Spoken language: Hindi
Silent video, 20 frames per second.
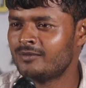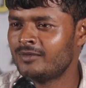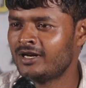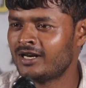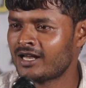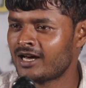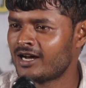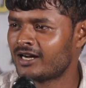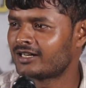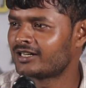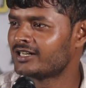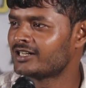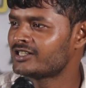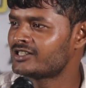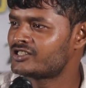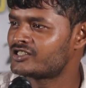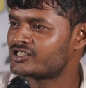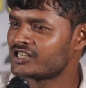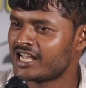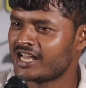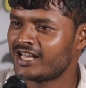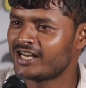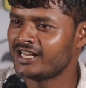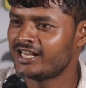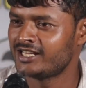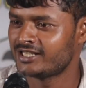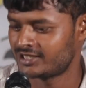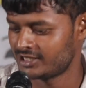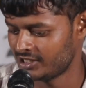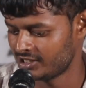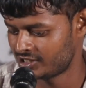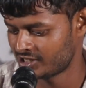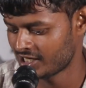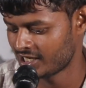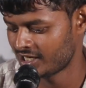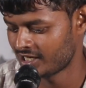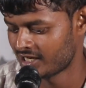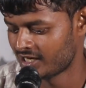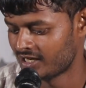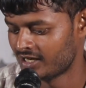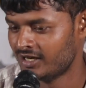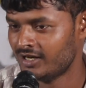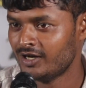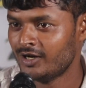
मिलाकर चेहरे से चेहरा